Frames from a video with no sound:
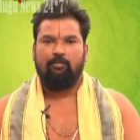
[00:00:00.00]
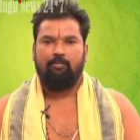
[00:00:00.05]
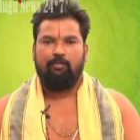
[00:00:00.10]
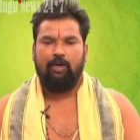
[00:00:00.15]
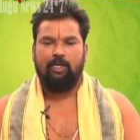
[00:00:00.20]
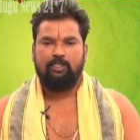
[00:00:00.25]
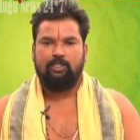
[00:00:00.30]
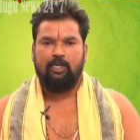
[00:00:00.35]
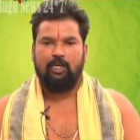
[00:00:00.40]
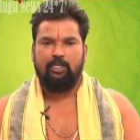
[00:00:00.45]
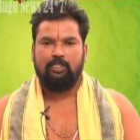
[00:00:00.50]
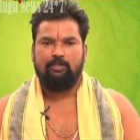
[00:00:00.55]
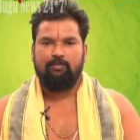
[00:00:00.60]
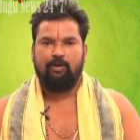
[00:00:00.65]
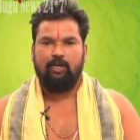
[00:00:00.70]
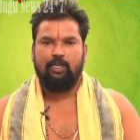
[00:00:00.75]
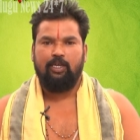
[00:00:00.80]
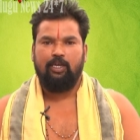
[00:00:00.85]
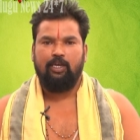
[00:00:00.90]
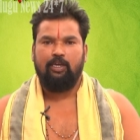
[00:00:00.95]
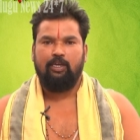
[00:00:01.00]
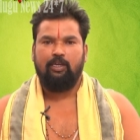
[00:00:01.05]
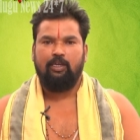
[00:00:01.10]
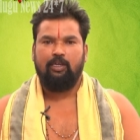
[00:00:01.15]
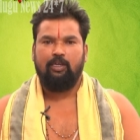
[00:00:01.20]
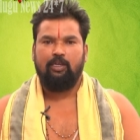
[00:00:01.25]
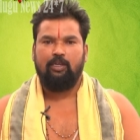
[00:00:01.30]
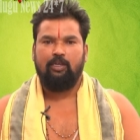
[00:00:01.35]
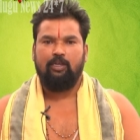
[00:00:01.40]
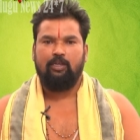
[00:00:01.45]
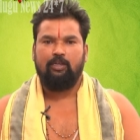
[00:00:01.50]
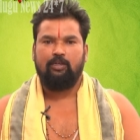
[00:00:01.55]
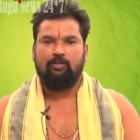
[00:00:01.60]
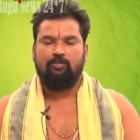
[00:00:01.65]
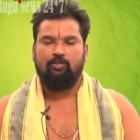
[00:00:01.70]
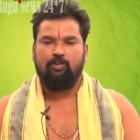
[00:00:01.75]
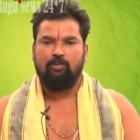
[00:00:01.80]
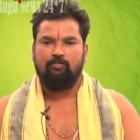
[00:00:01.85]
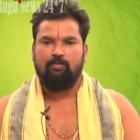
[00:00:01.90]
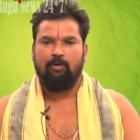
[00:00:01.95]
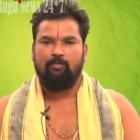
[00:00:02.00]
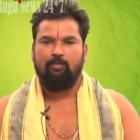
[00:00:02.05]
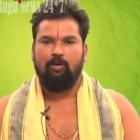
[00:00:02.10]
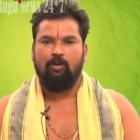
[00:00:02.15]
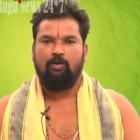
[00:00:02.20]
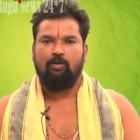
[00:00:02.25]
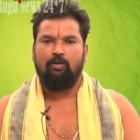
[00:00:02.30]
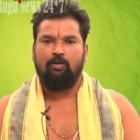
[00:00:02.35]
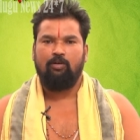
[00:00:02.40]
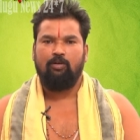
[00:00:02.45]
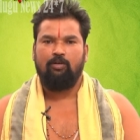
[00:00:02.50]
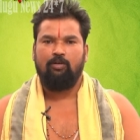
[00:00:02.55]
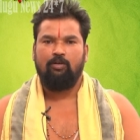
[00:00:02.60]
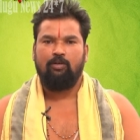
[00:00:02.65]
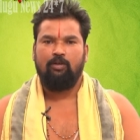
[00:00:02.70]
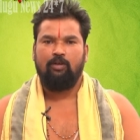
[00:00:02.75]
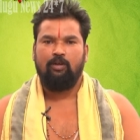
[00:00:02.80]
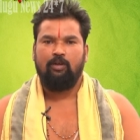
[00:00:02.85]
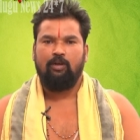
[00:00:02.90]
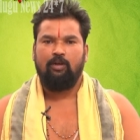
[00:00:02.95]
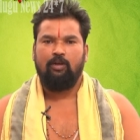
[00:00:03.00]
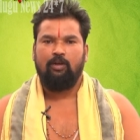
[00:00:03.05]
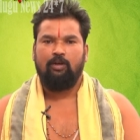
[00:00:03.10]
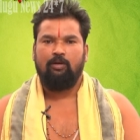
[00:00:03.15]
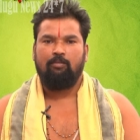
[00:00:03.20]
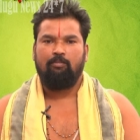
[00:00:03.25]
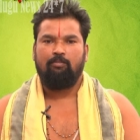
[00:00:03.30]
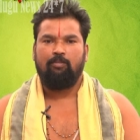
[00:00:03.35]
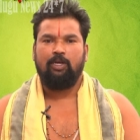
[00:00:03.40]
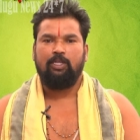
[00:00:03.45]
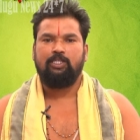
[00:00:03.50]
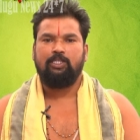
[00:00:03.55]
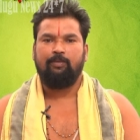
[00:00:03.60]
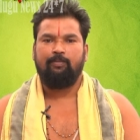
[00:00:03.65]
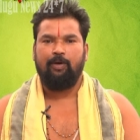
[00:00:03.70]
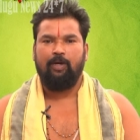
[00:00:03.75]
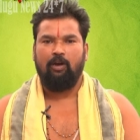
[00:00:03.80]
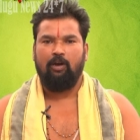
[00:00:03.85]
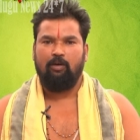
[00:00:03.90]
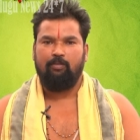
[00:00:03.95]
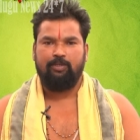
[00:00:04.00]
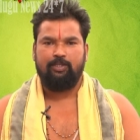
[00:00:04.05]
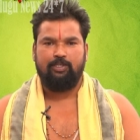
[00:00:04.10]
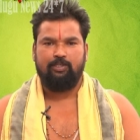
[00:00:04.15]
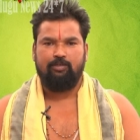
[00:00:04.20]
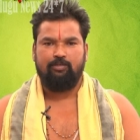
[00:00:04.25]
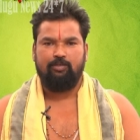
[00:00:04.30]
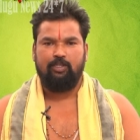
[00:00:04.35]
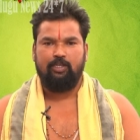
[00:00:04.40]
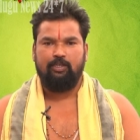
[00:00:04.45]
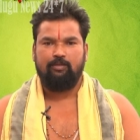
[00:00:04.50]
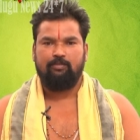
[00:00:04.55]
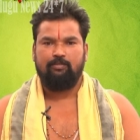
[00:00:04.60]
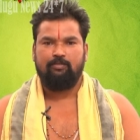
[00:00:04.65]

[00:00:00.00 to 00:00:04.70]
మేషరాశి వారికి కుటుంబంలో మంచి పేరు లభిస్తుంది